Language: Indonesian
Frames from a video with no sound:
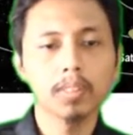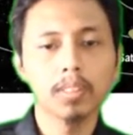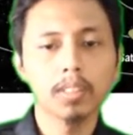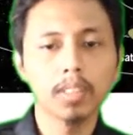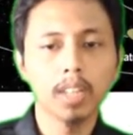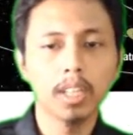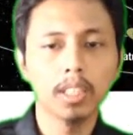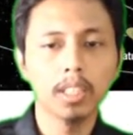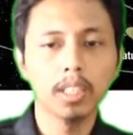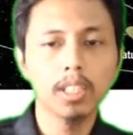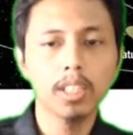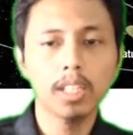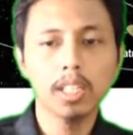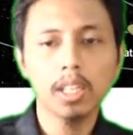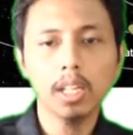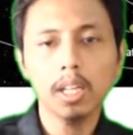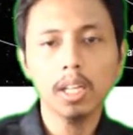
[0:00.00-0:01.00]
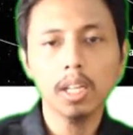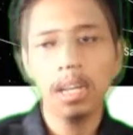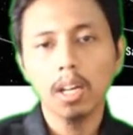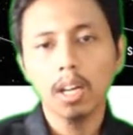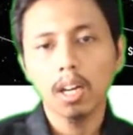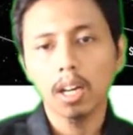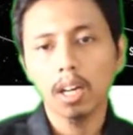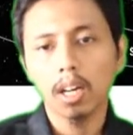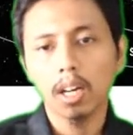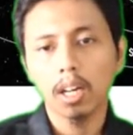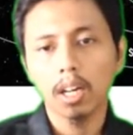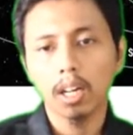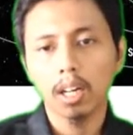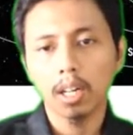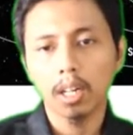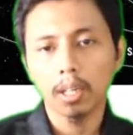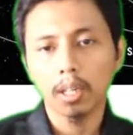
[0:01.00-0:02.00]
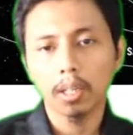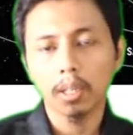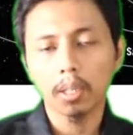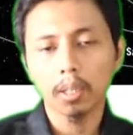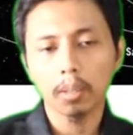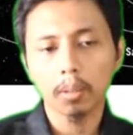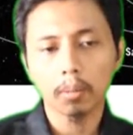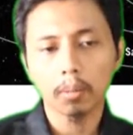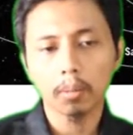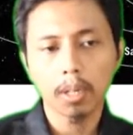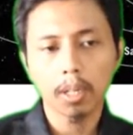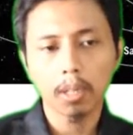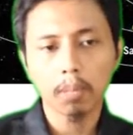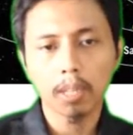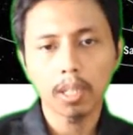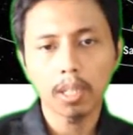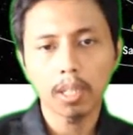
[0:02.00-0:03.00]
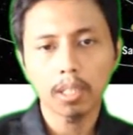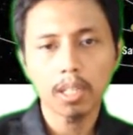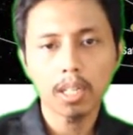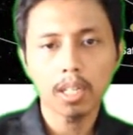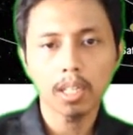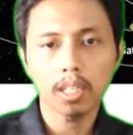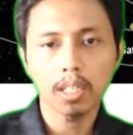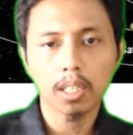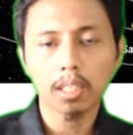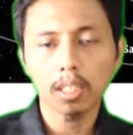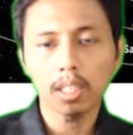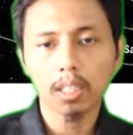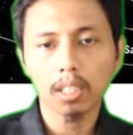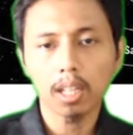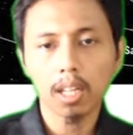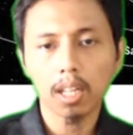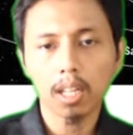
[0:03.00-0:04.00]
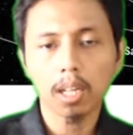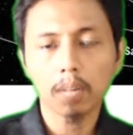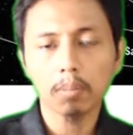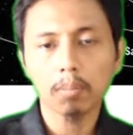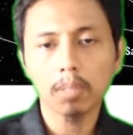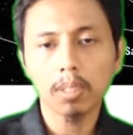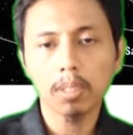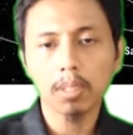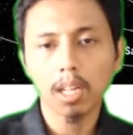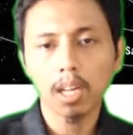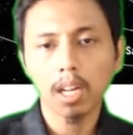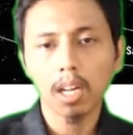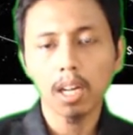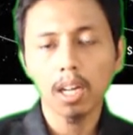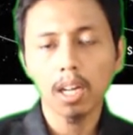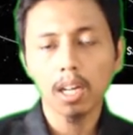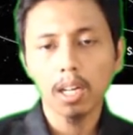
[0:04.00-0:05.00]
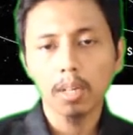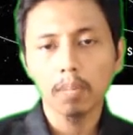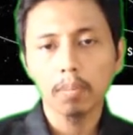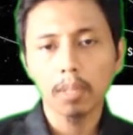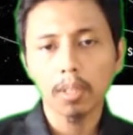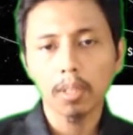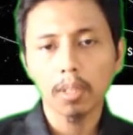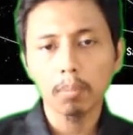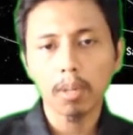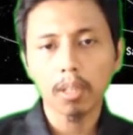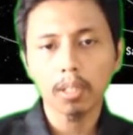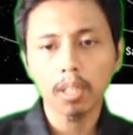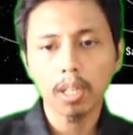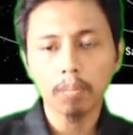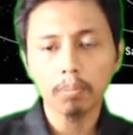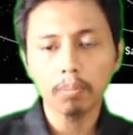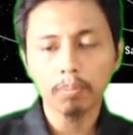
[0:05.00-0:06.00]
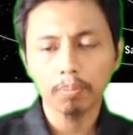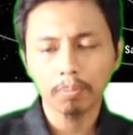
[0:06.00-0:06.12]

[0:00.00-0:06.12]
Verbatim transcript: Nah ini jadi eh, bagaimana kita bisa mendapatkan